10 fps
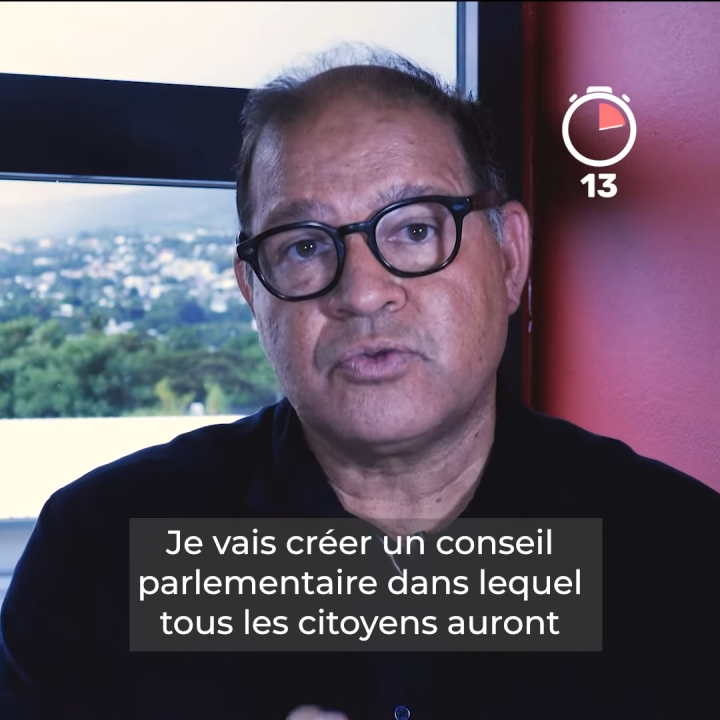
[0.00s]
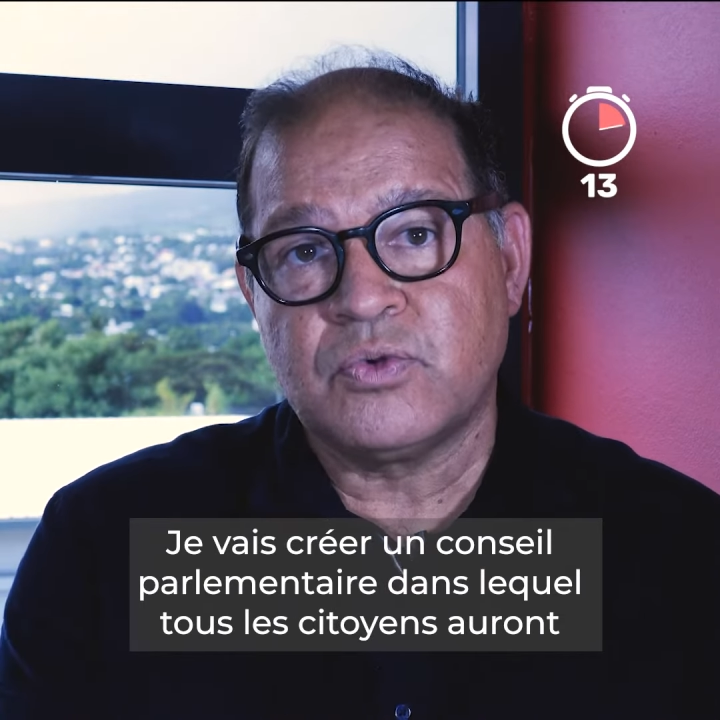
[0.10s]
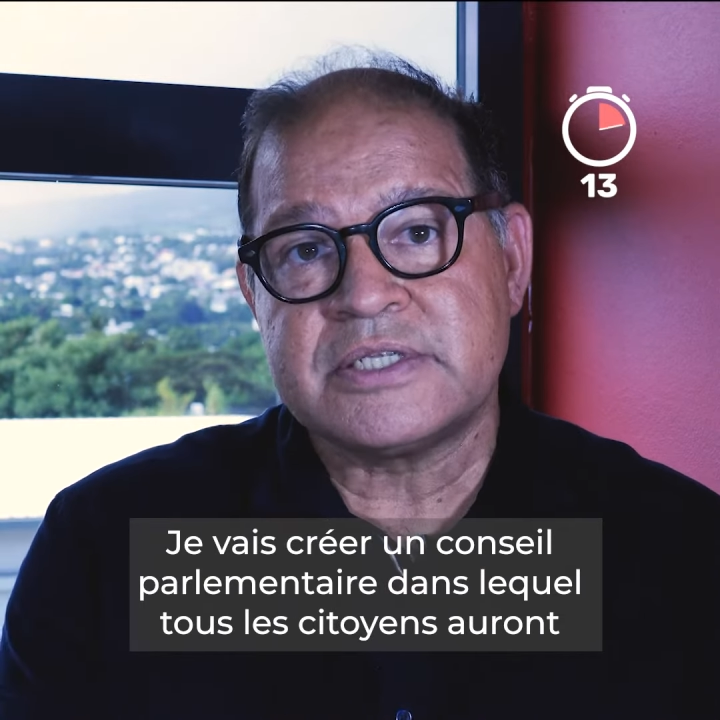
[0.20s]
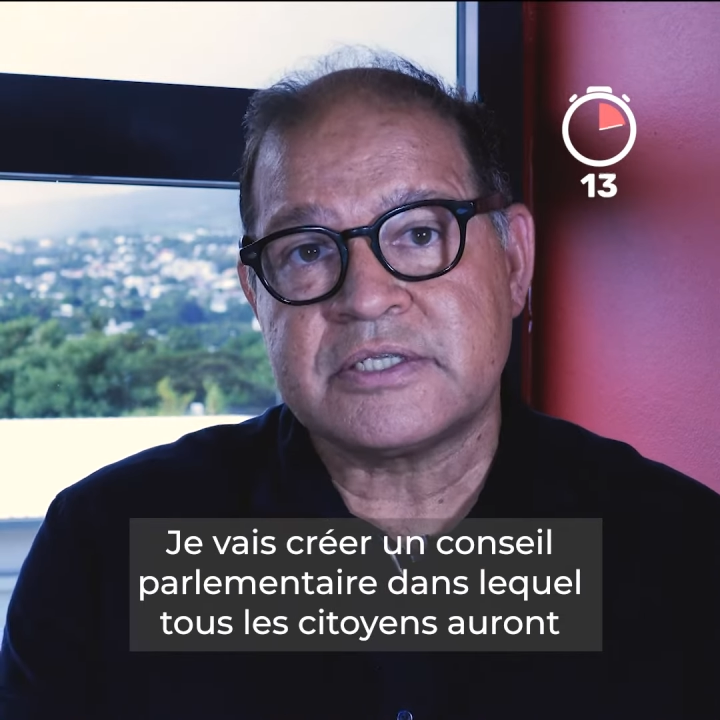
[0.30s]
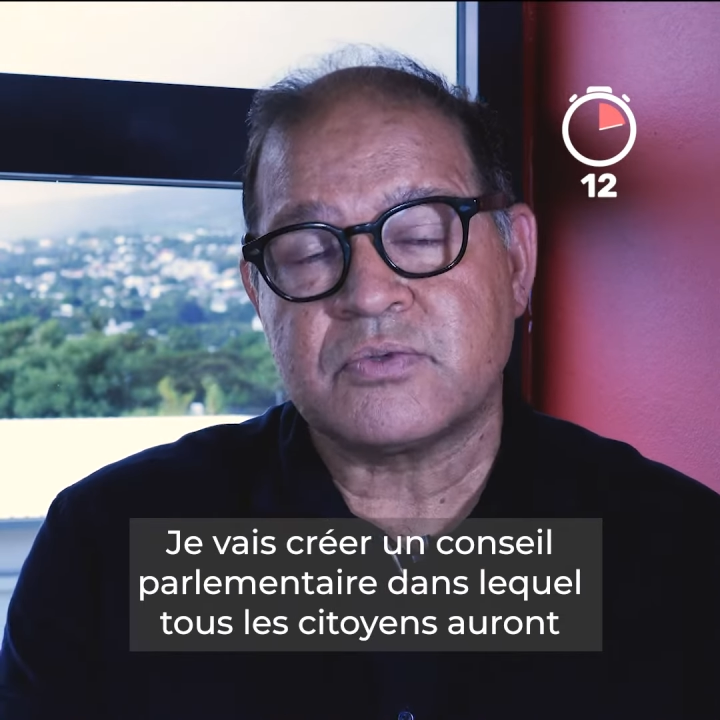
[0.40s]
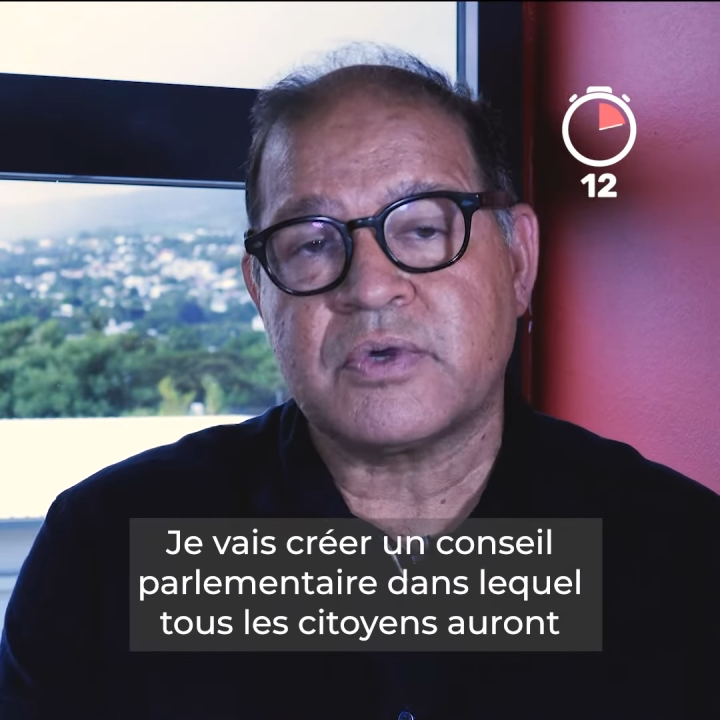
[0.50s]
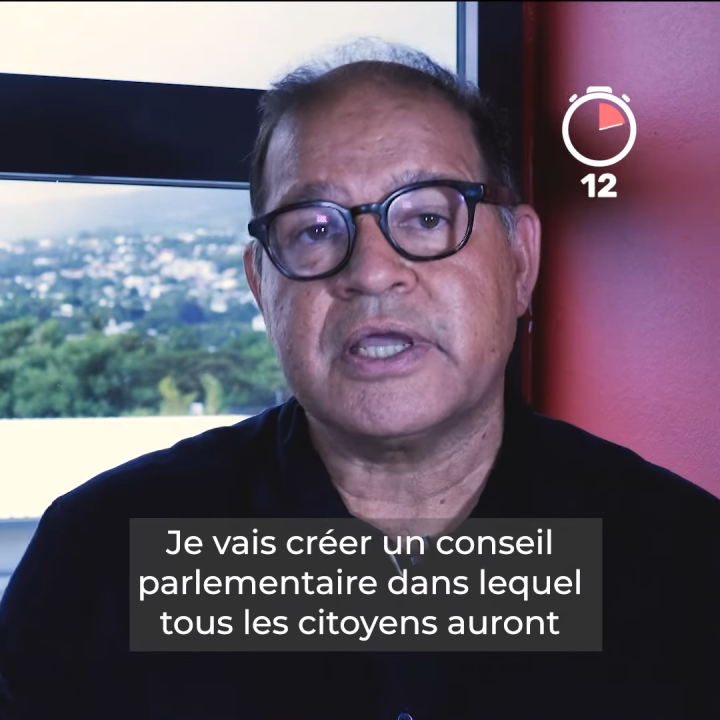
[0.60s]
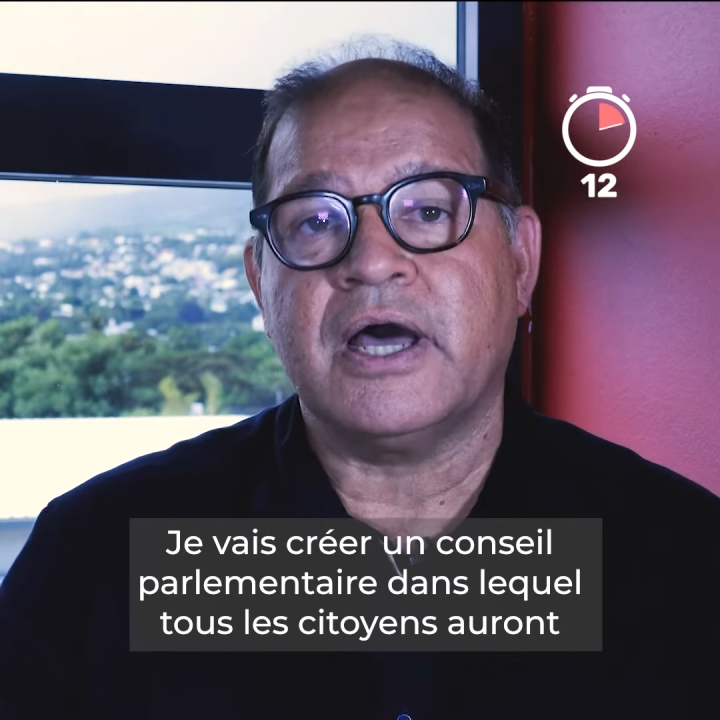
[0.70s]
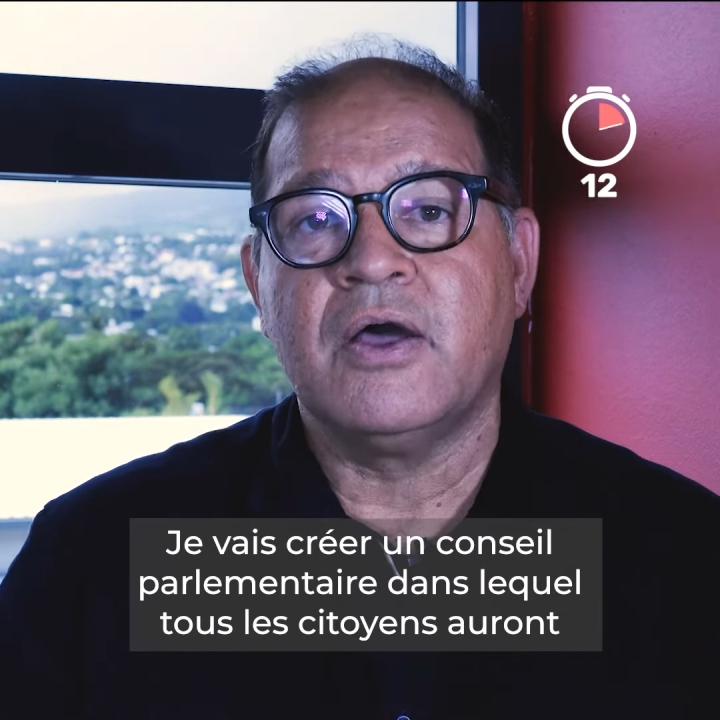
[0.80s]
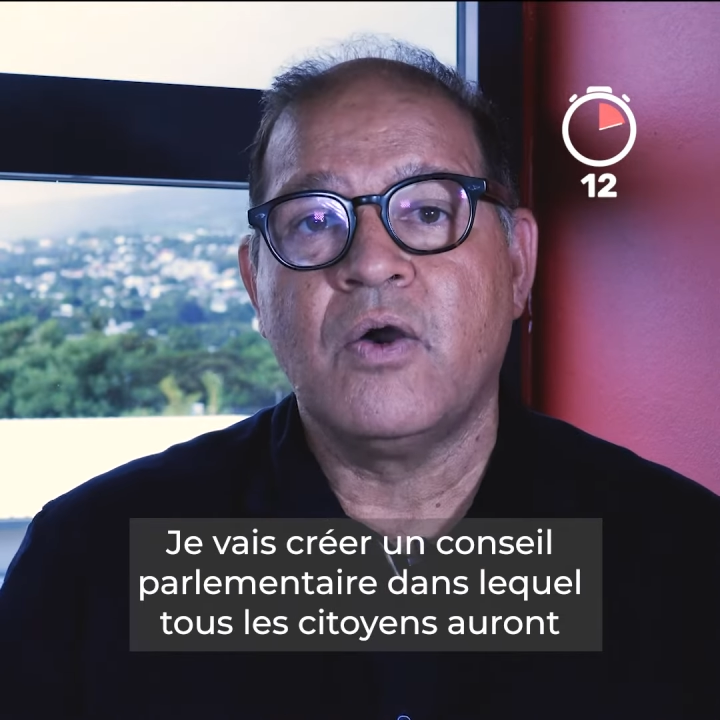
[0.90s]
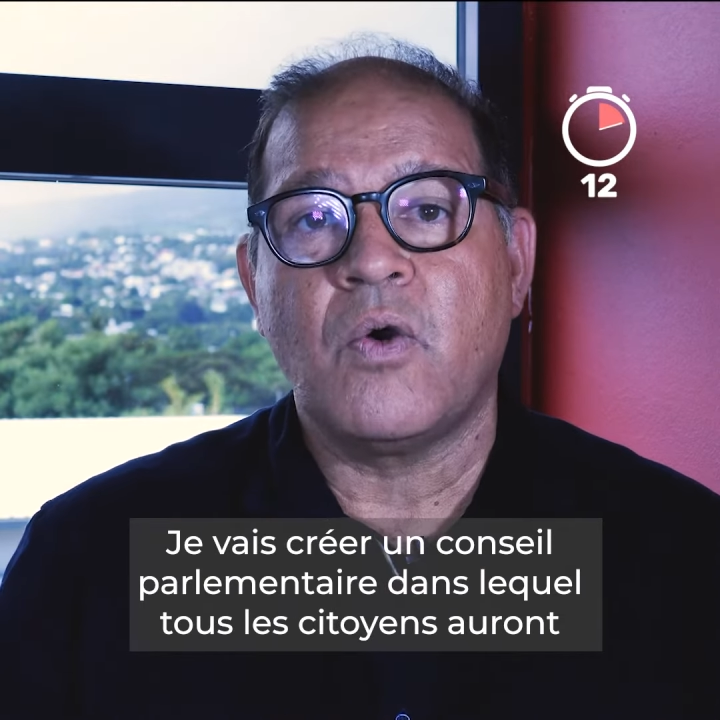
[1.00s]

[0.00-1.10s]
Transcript: tous les citoyens